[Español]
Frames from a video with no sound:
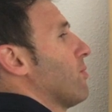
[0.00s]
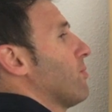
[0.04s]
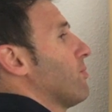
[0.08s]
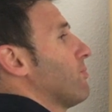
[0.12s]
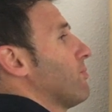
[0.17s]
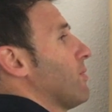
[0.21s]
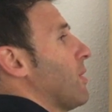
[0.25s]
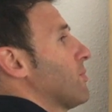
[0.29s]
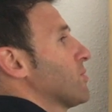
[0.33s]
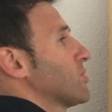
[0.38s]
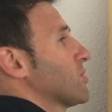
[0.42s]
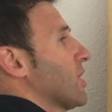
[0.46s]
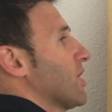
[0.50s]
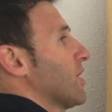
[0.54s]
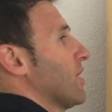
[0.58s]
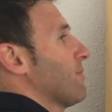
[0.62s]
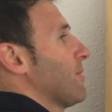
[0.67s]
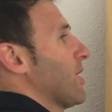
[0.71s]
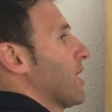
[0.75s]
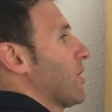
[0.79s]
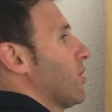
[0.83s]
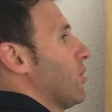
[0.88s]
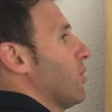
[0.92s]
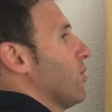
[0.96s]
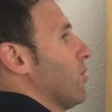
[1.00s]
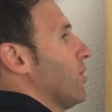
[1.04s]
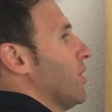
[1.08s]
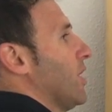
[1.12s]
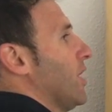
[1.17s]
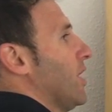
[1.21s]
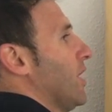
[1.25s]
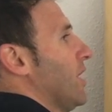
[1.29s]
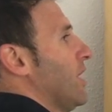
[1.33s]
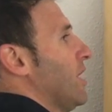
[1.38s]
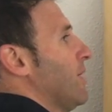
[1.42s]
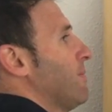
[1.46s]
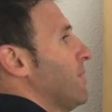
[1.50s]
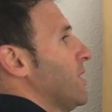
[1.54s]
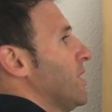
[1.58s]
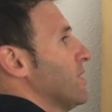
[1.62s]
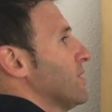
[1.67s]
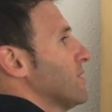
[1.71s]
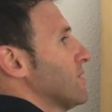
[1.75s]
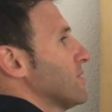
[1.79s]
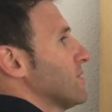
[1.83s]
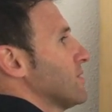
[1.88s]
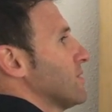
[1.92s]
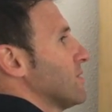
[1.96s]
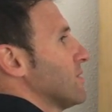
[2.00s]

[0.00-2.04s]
Vamos a llamarlo M